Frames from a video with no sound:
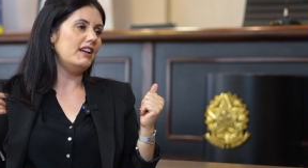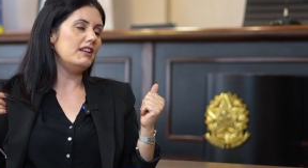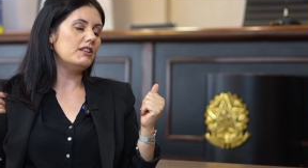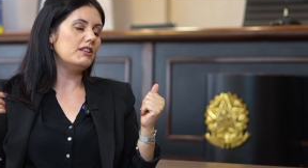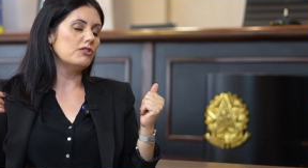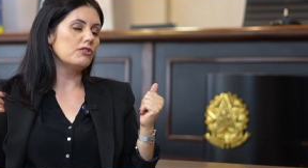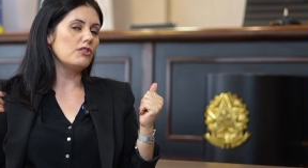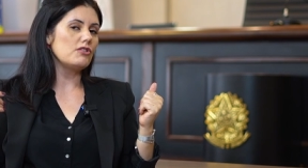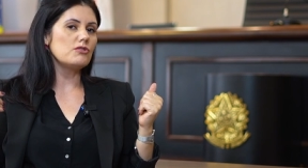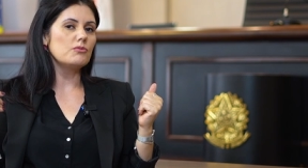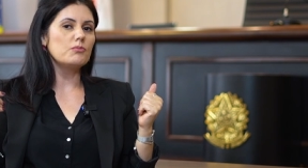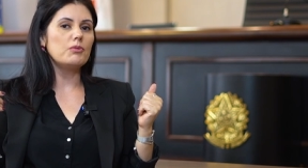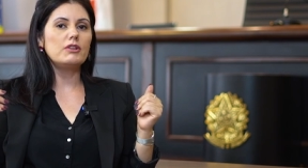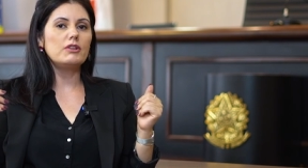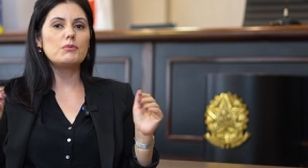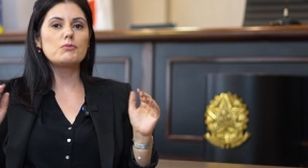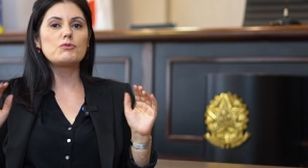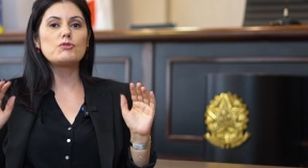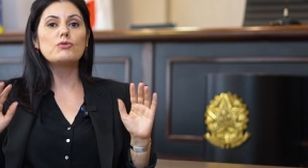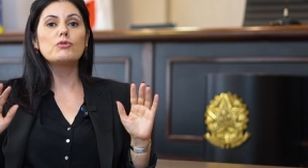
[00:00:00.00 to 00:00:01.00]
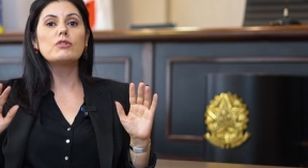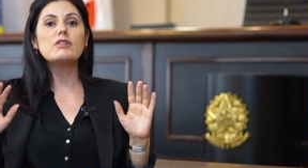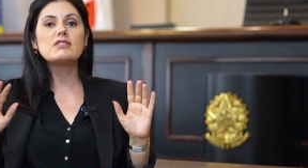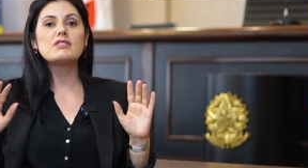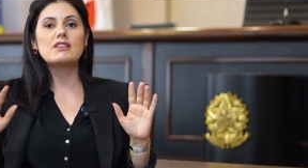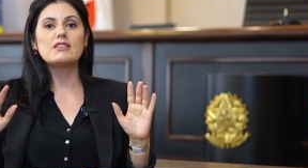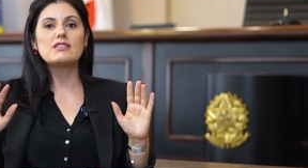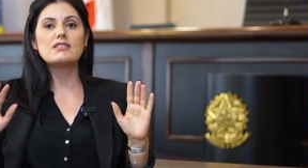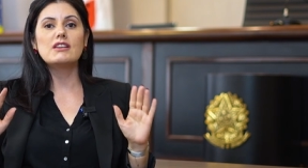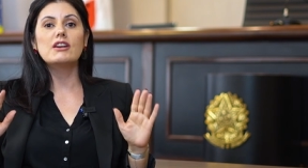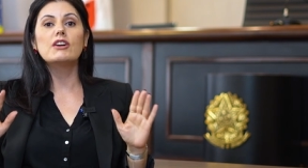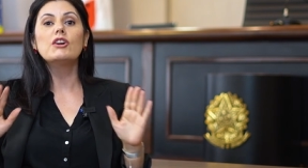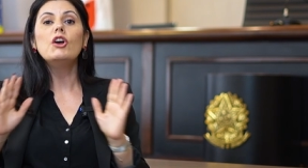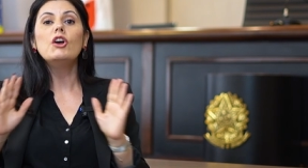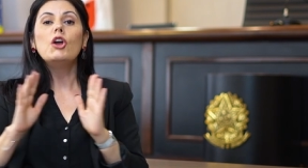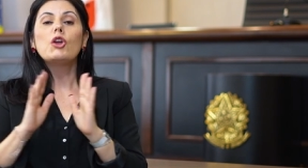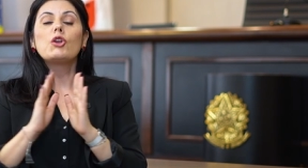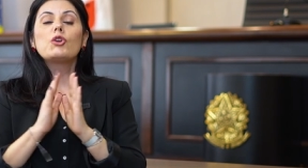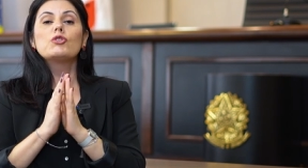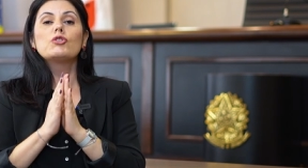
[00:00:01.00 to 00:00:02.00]
Então nós não podemos nunca esquecer
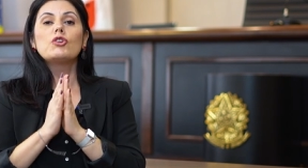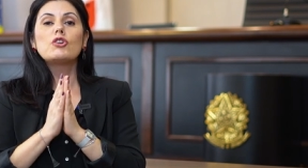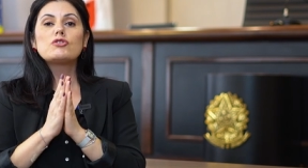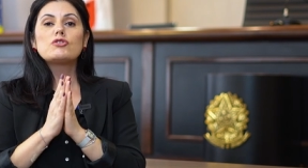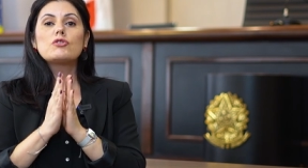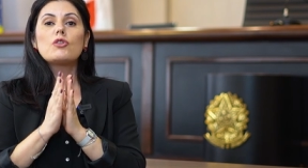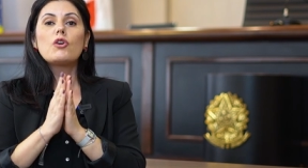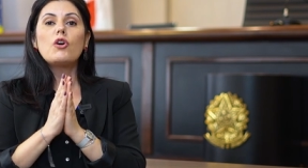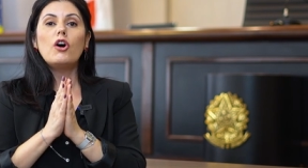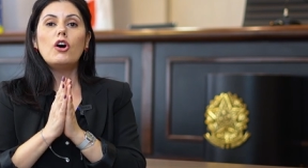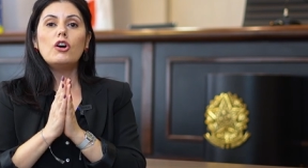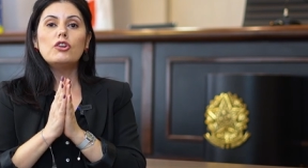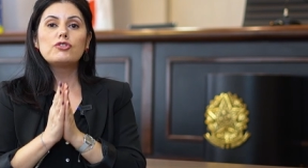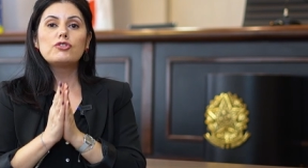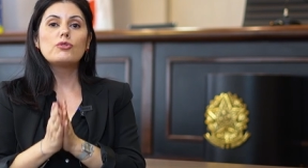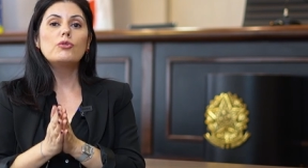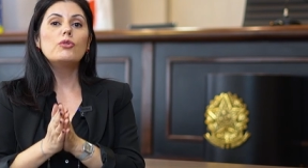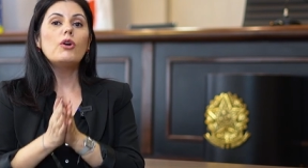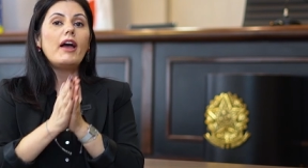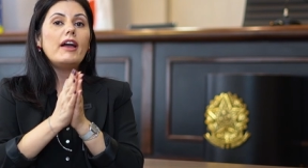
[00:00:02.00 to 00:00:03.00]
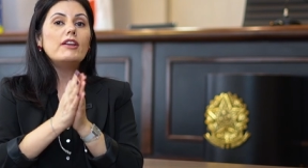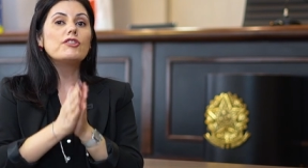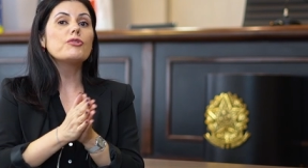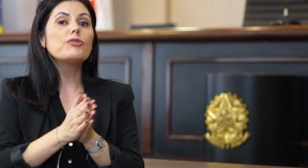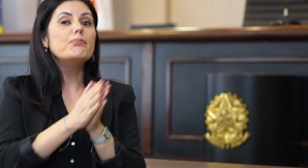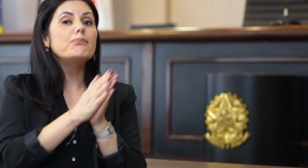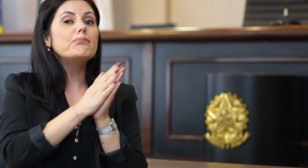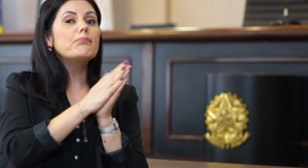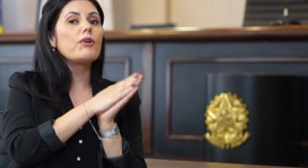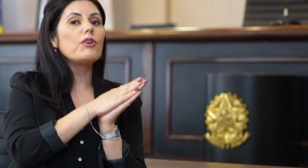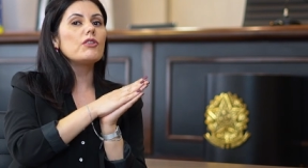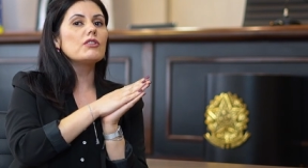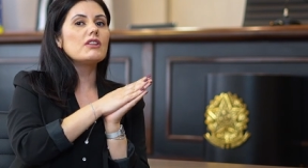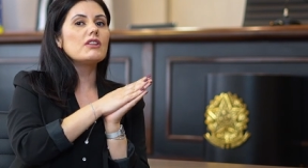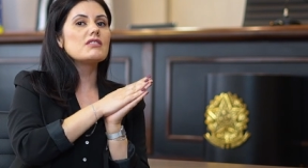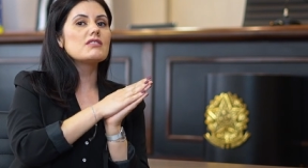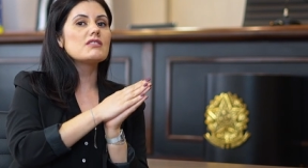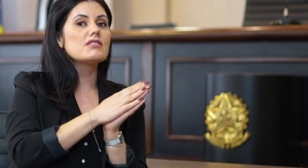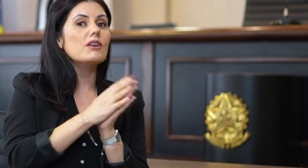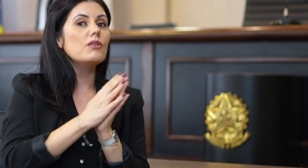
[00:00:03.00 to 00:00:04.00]
que o nosso código é de
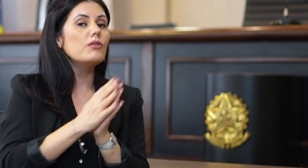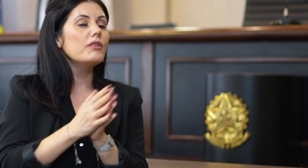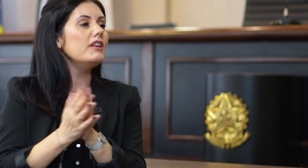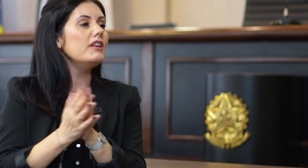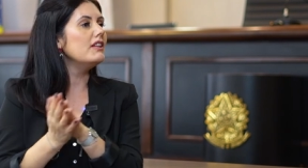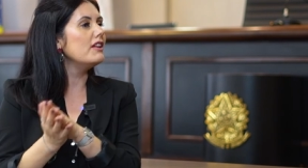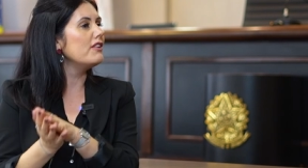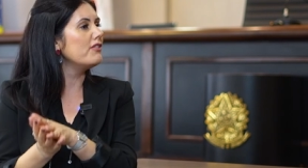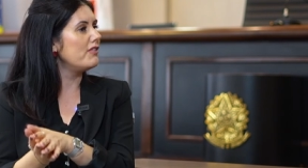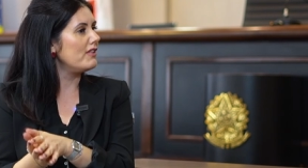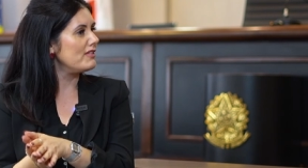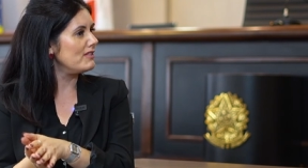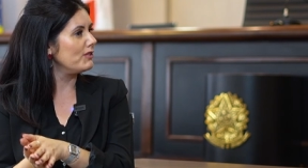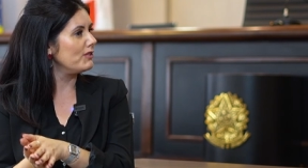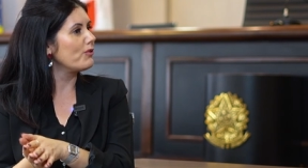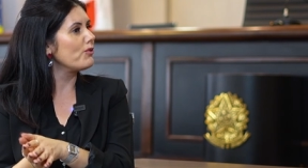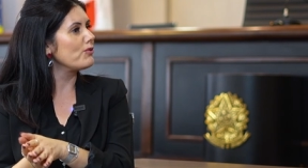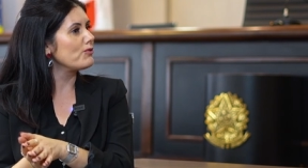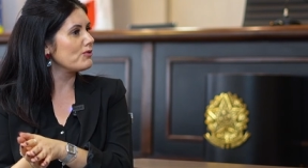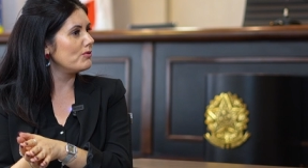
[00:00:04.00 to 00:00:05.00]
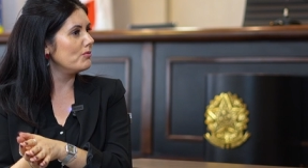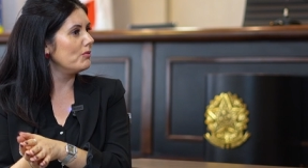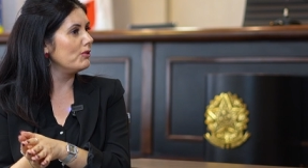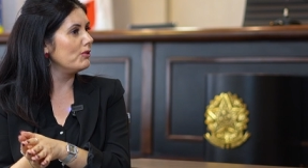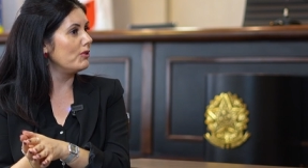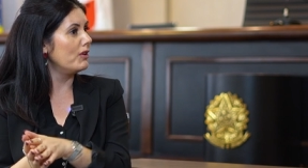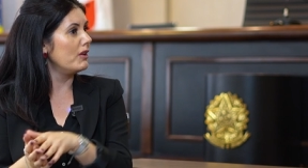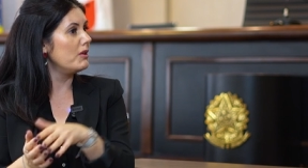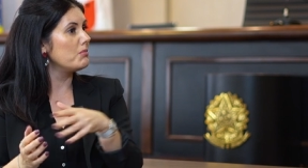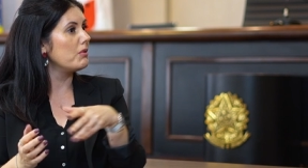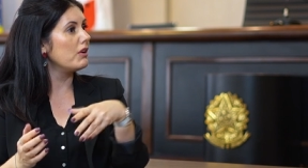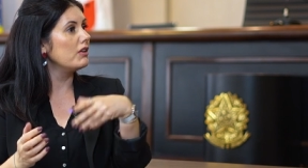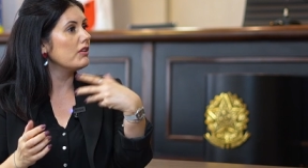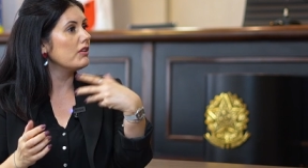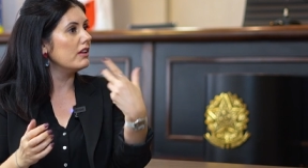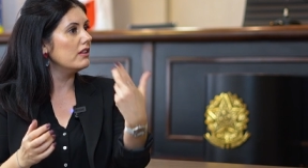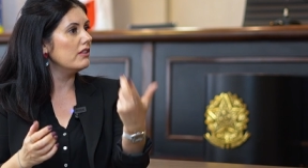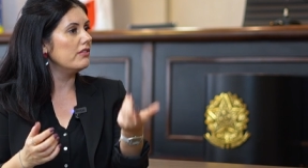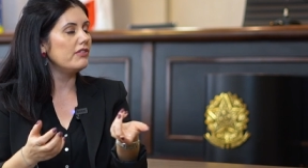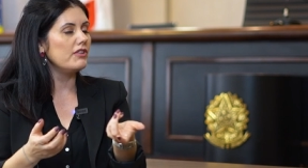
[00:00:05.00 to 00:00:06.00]
proteção e defesa do consumidor. Lembrando
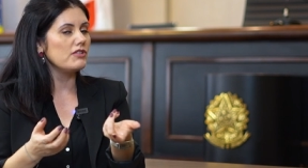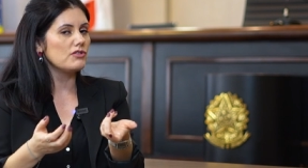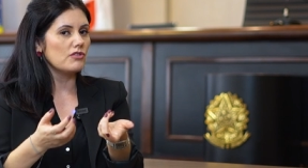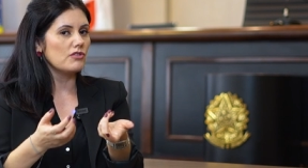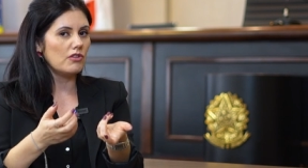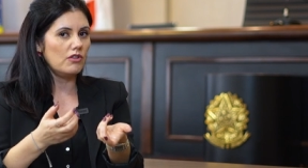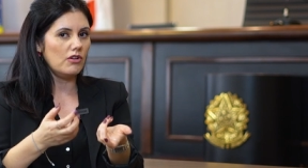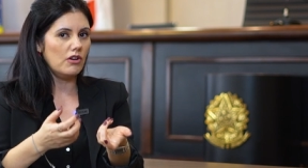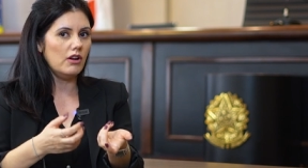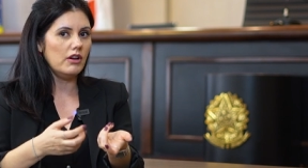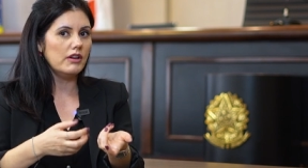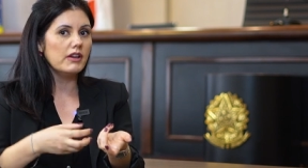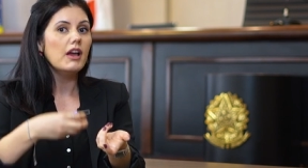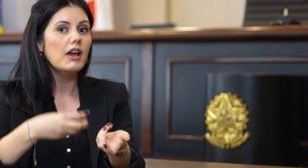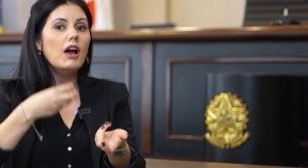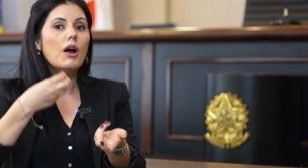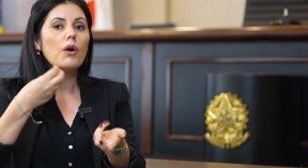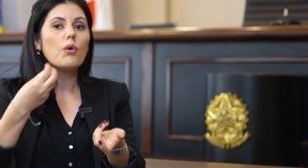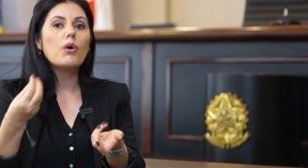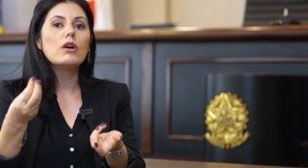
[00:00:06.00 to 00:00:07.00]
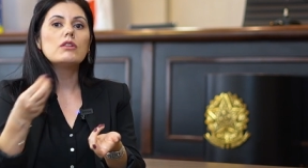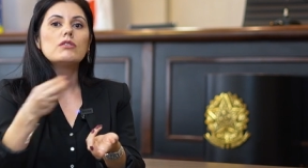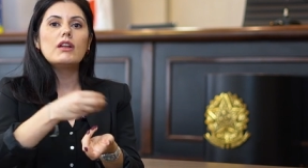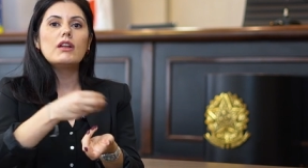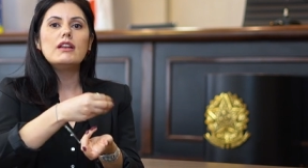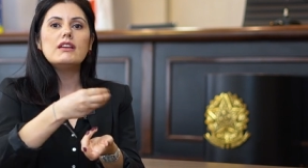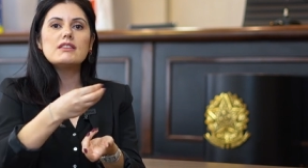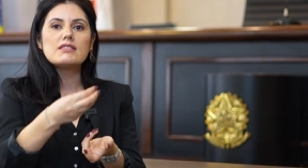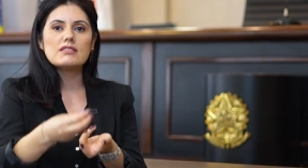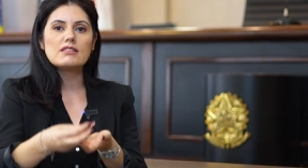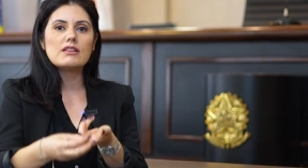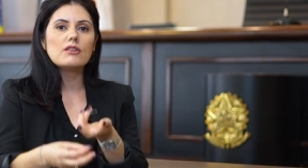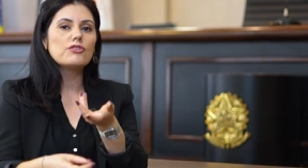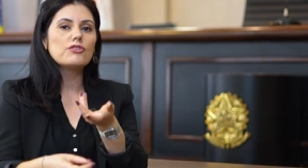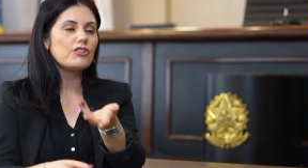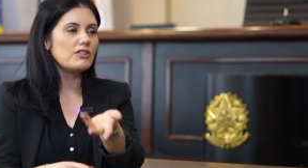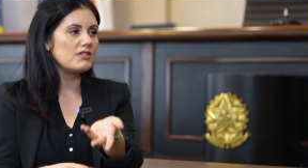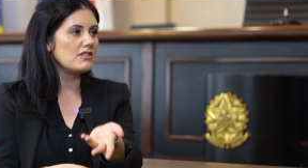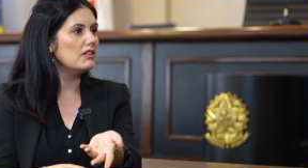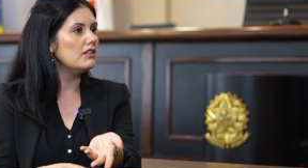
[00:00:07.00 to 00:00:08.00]
que a defesa ocorre quando a lesão
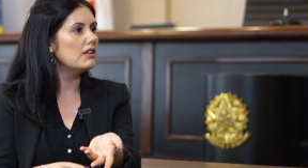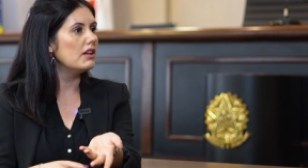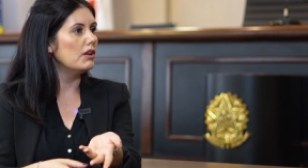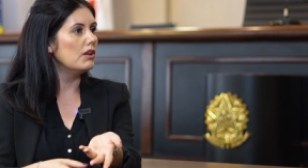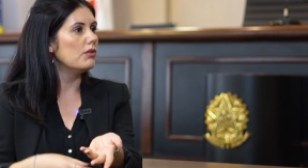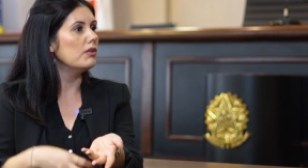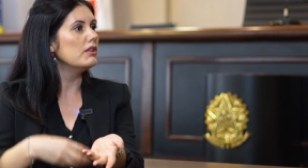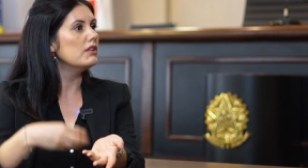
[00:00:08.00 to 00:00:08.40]
já se deu.